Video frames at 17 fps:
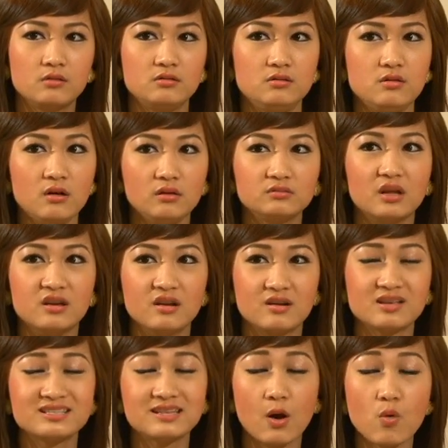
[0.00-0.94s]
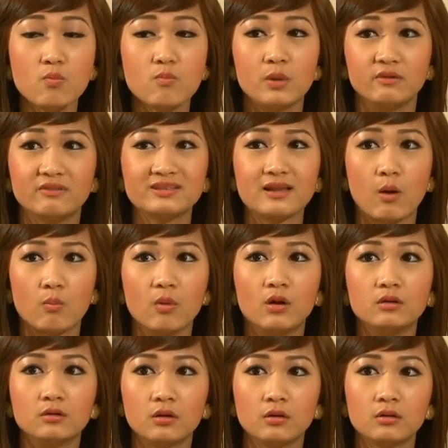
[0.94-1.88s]
nhất định là nó xấu mình với chồng
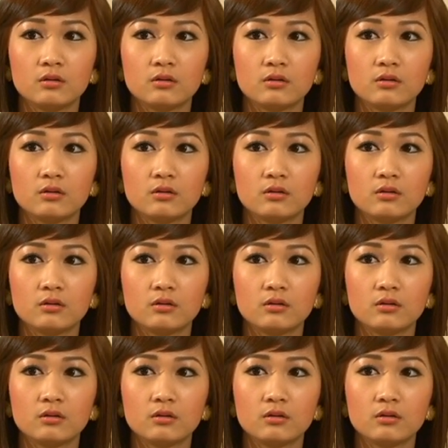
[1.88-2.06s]
mình rồi